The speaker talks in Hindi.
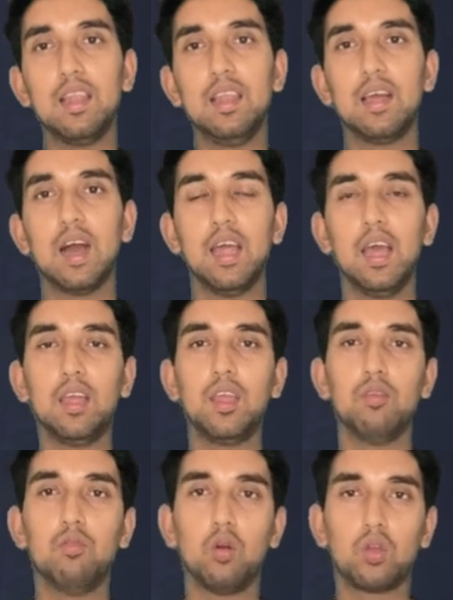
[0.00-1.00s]
ने दिखाया
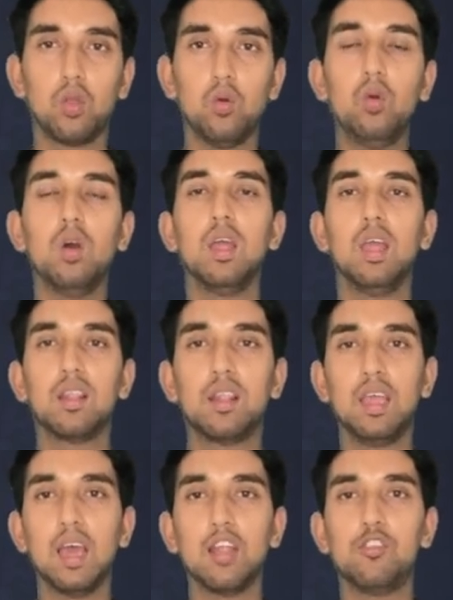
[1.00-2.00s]
कि वो क्यों
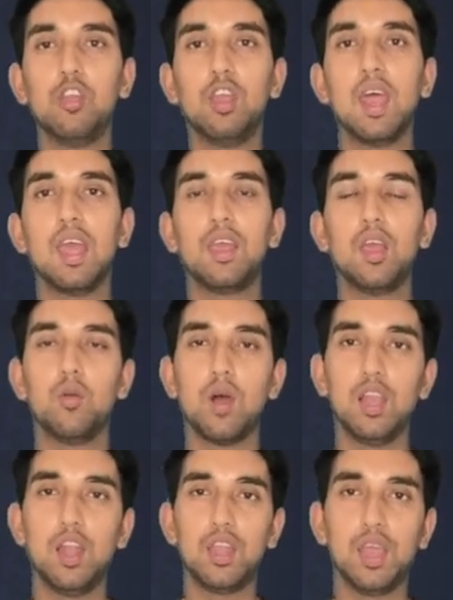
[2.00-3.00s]
इतनी अच्छी रैंकिंग
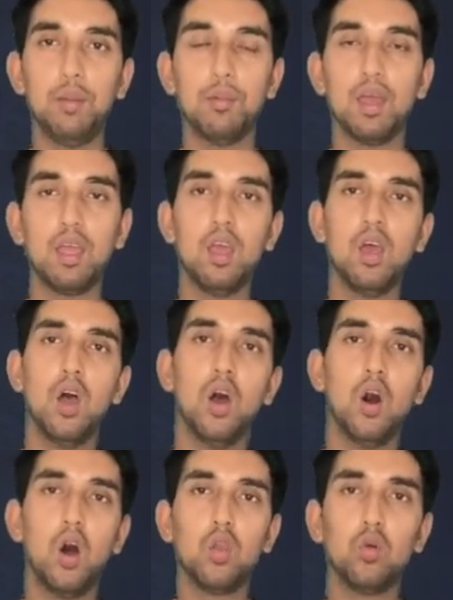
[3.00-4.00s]
वाली टीम है
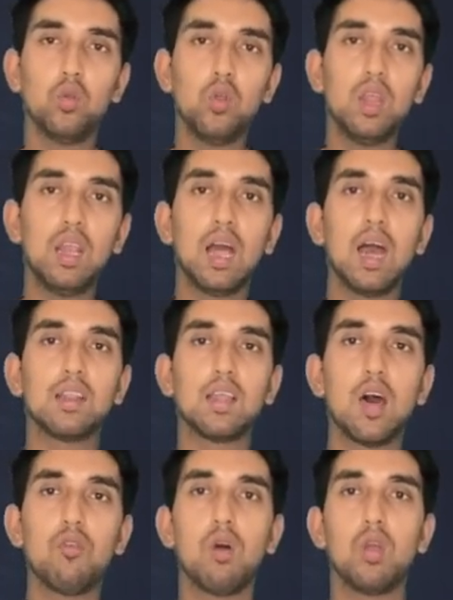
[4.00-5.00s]
और उन्होंने
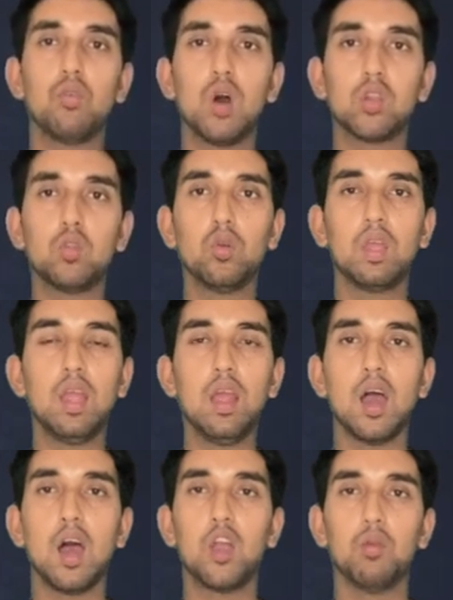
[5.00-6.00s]
लगातार वनवातों की
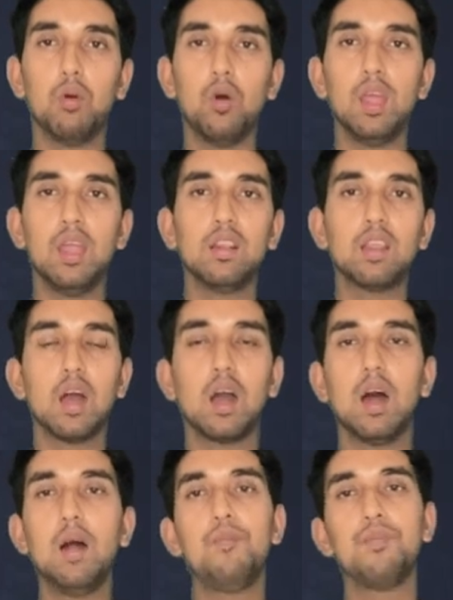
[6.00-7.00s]
अनुभवहीनता
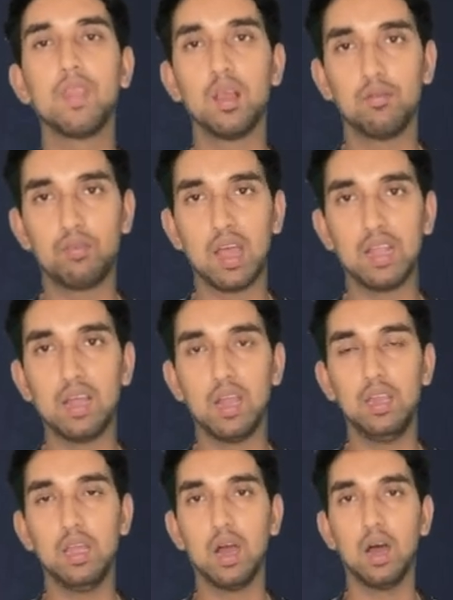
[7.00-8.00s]
का फ़ायदा
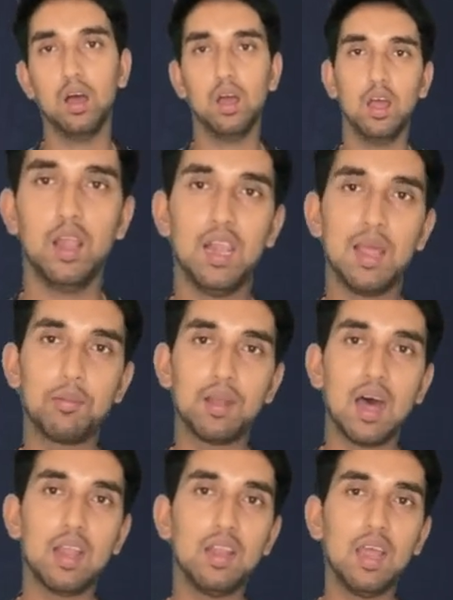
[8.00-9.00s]
लिया
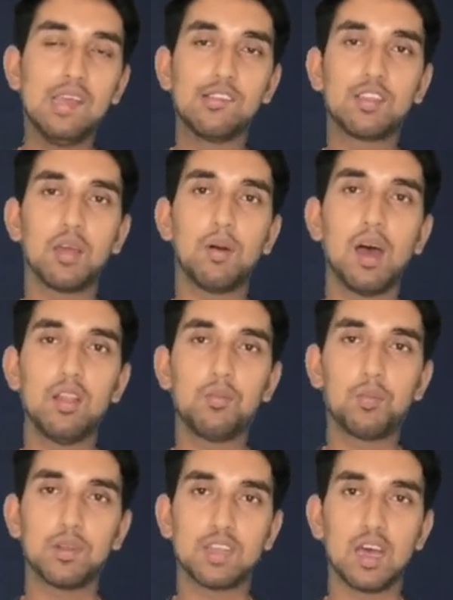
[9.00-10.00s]
लेबनान ने इसके
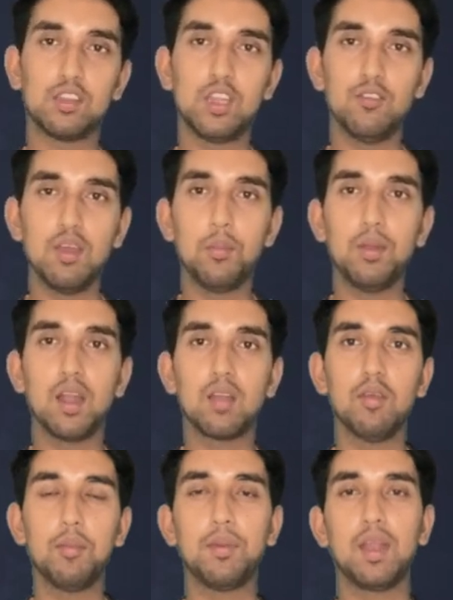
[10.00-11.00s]
बाद पचासीवें मिनट
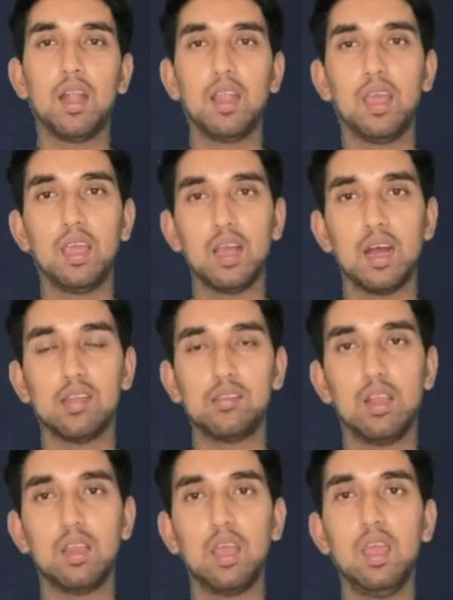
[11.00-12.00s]
में पेनल्टी किक
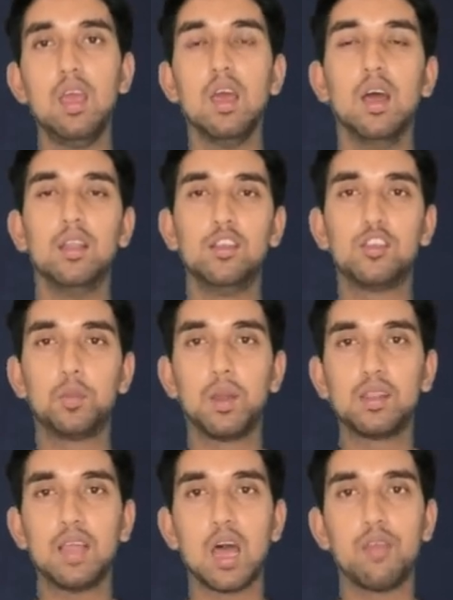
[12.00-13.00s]
हासिल की इस
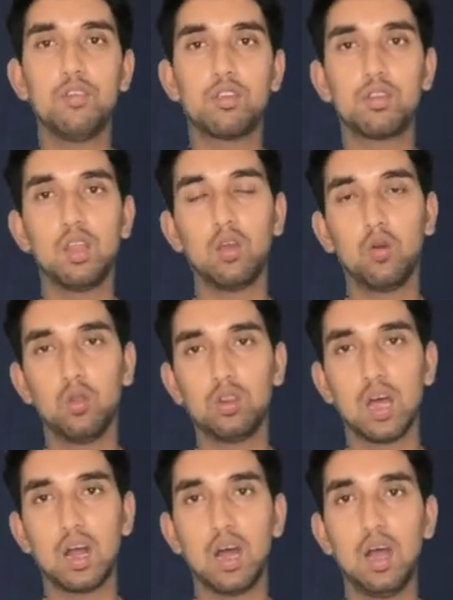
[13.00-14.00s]
पर दारविश ने गोल
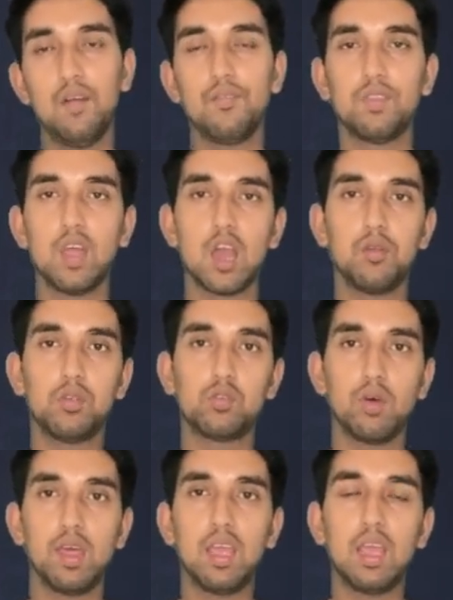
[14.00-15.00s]
दागा दारविश
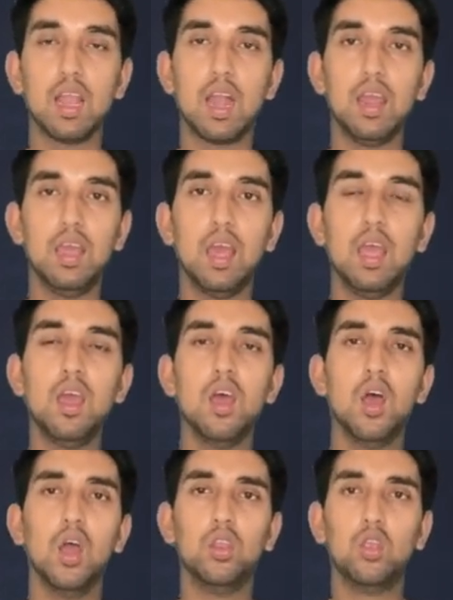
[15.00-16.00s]
वही खिलाड़ी हैं
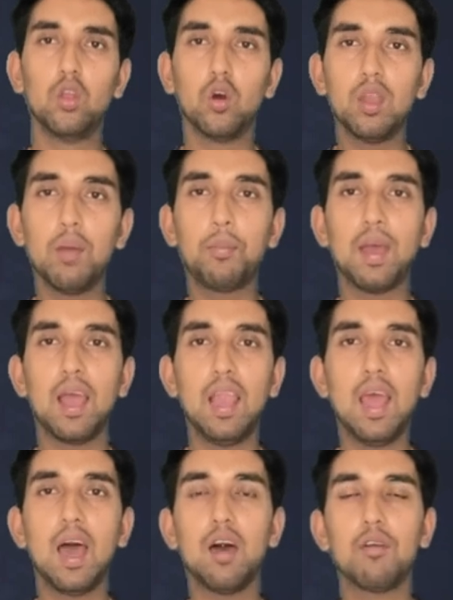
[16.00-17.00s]
जिन्होंने
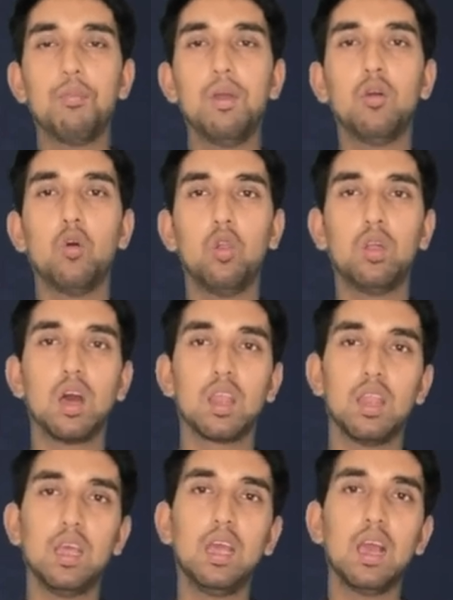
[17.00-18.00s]
पहले हाफ में गोल
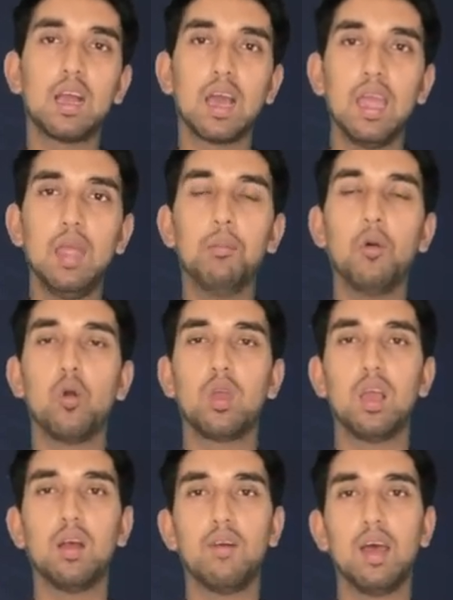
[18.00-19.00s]
करने के कई
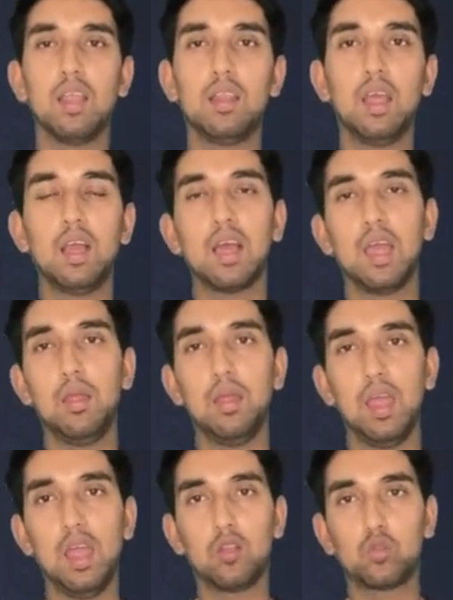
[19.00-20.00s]
मौके गंवाए थे कई
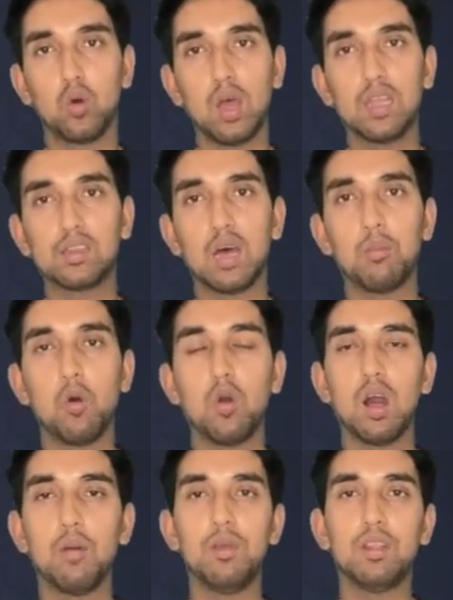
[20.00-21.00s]
एक तो ऐसा
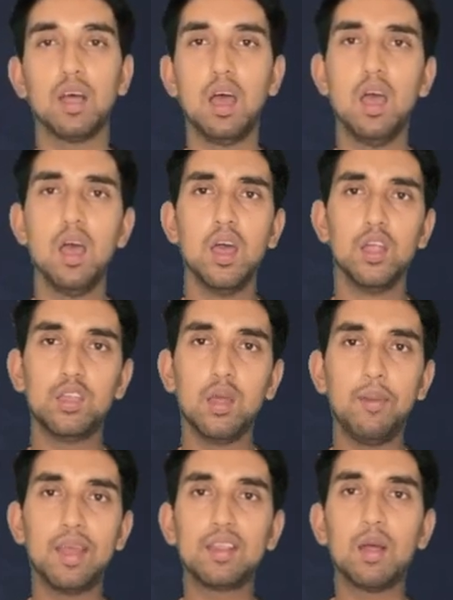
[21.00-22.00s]
मौका भी था
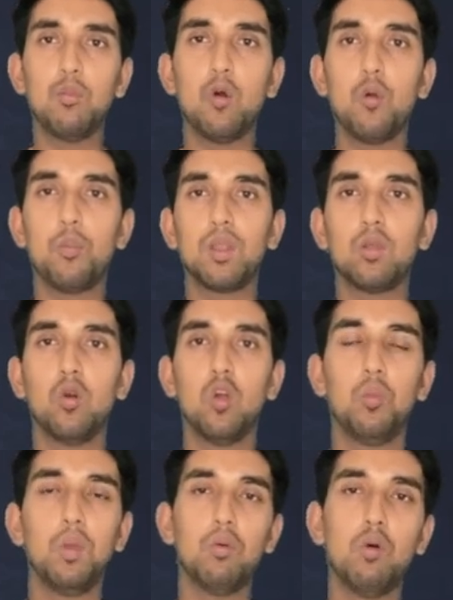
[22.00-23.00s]
जब एकदम ओपन
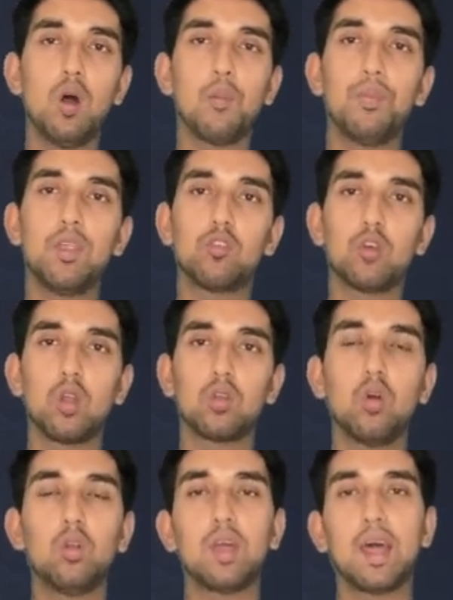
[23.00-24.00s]
गोल में वो अपने शॉट
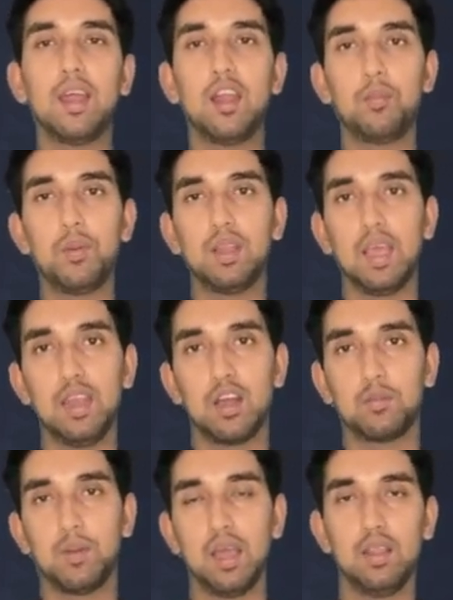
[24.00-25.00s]
को टारगेट पे नहीं
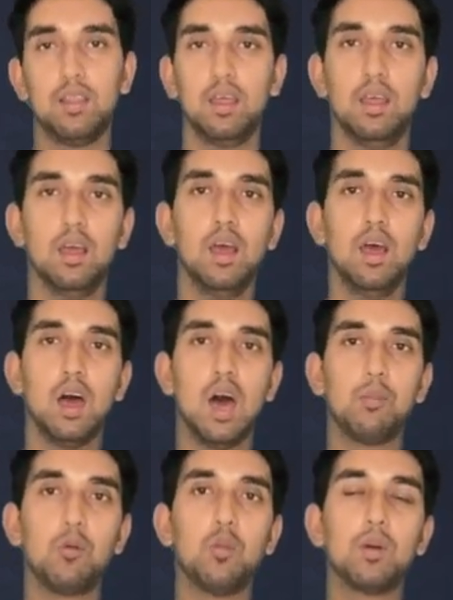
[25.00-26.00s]
रख पाए थे
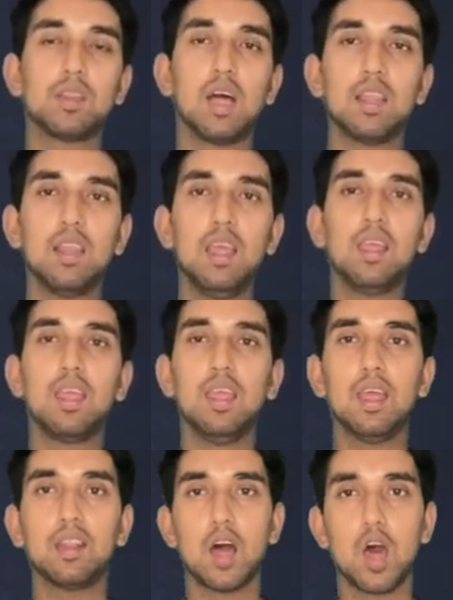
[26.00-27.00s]
आपको बता दें कि
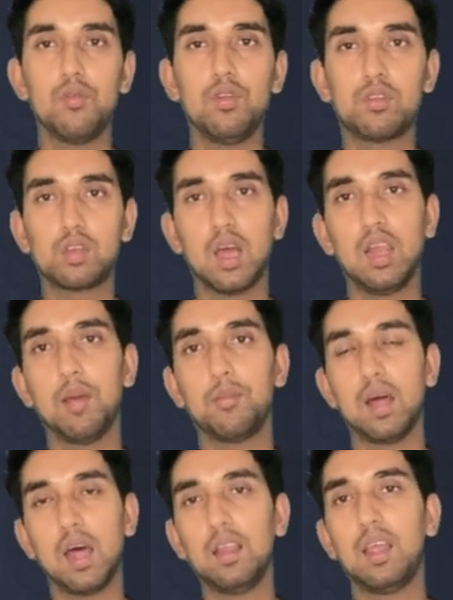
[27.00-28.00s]
ये दारविश का
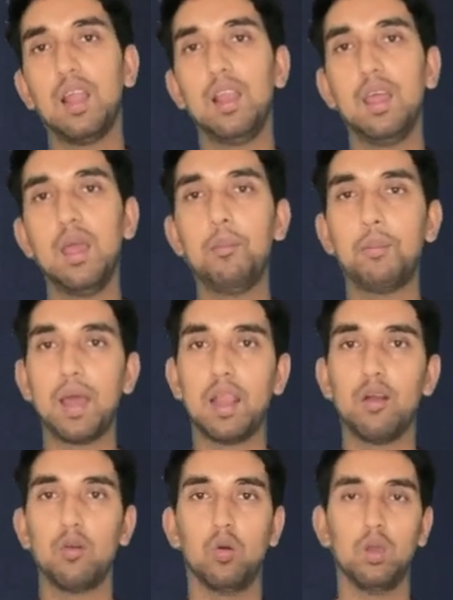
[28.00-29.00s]
लेबनान के लिए
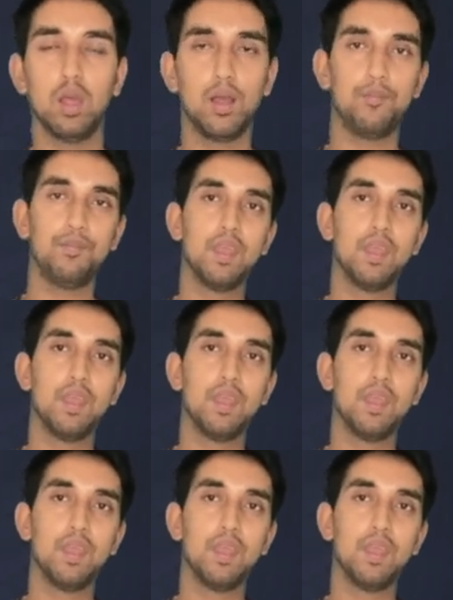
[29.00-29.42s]
पहला गोल है